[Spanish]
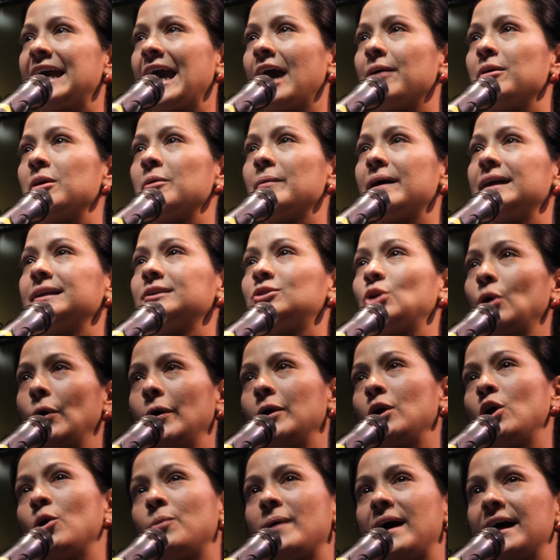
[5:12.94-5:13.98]
Que vivan
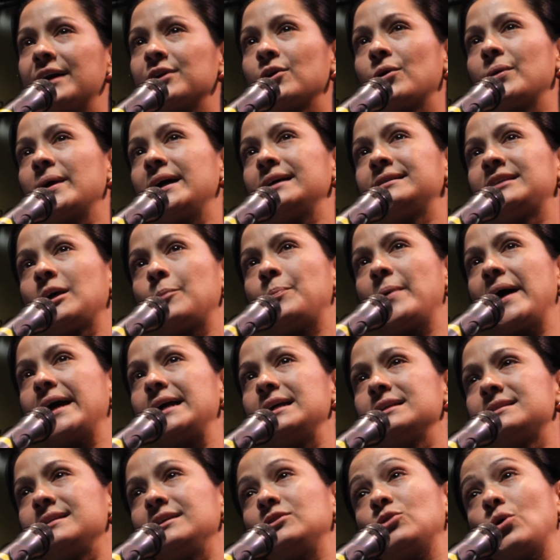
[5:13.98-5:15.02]
todos los barrios de este
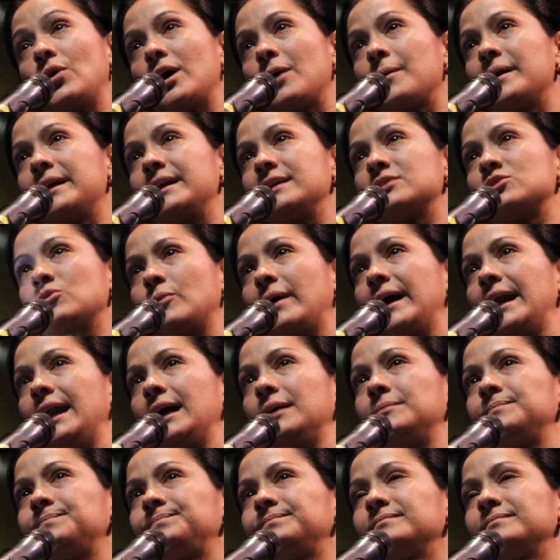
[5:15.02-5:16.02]
país y toda Venezuela.